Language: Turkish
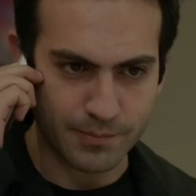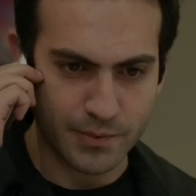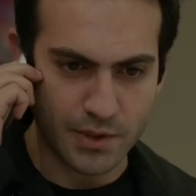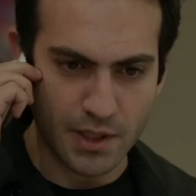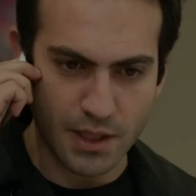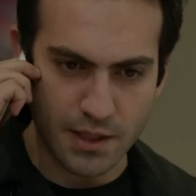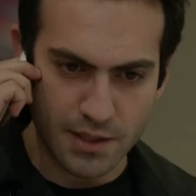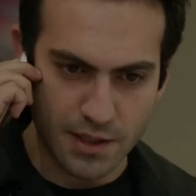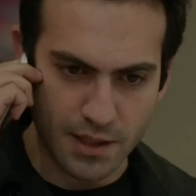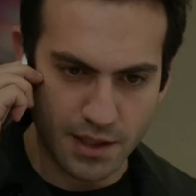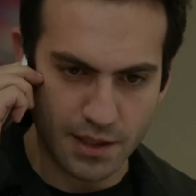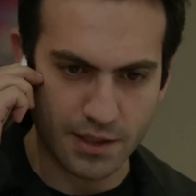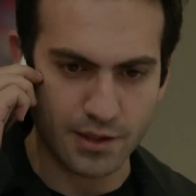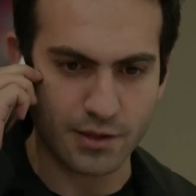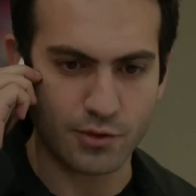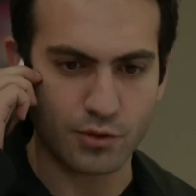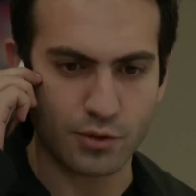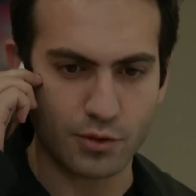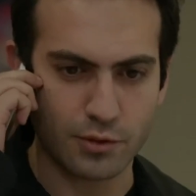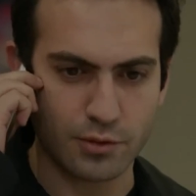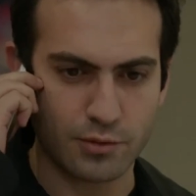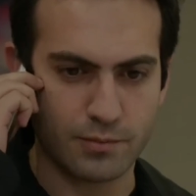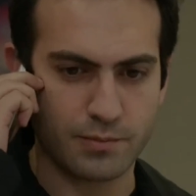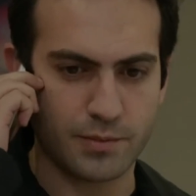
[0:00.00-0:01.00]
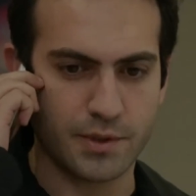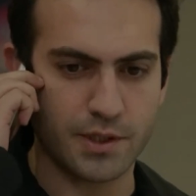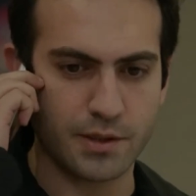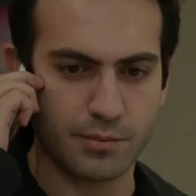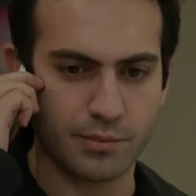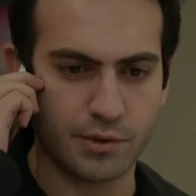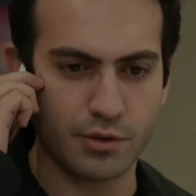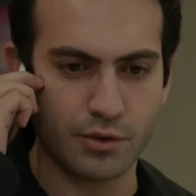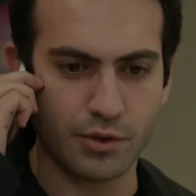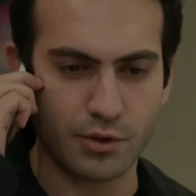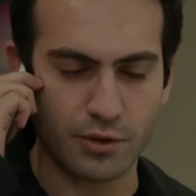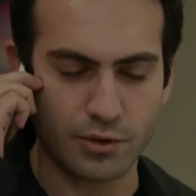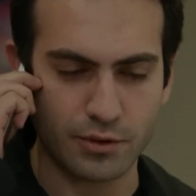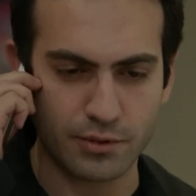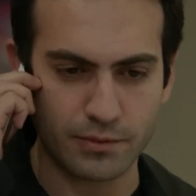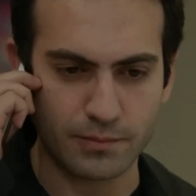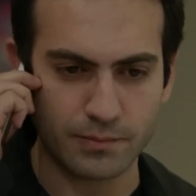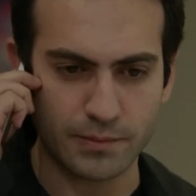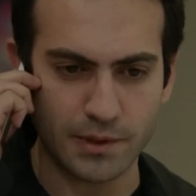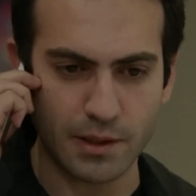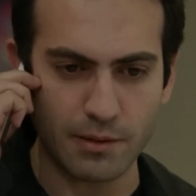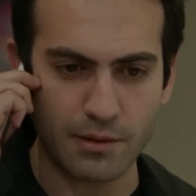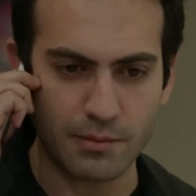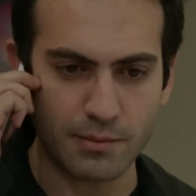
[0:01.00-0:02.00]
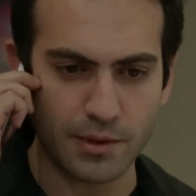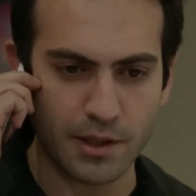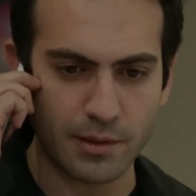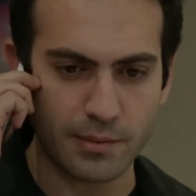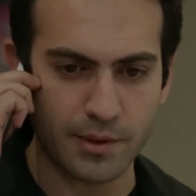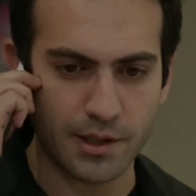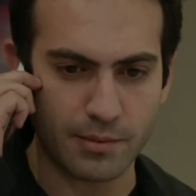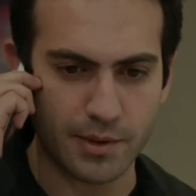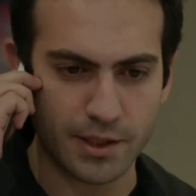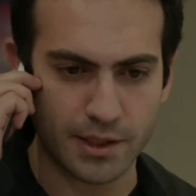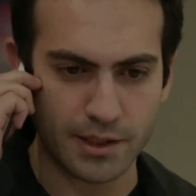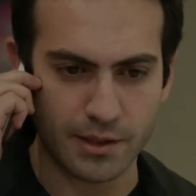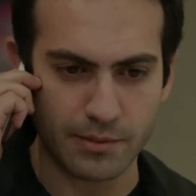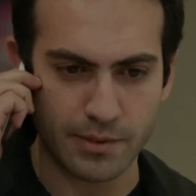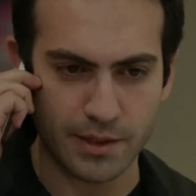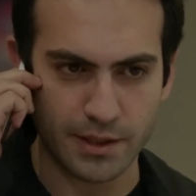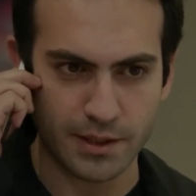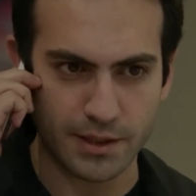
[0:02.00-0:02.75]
Sen sakin ol, sabırlı ol. Tamam mı? Haber bekle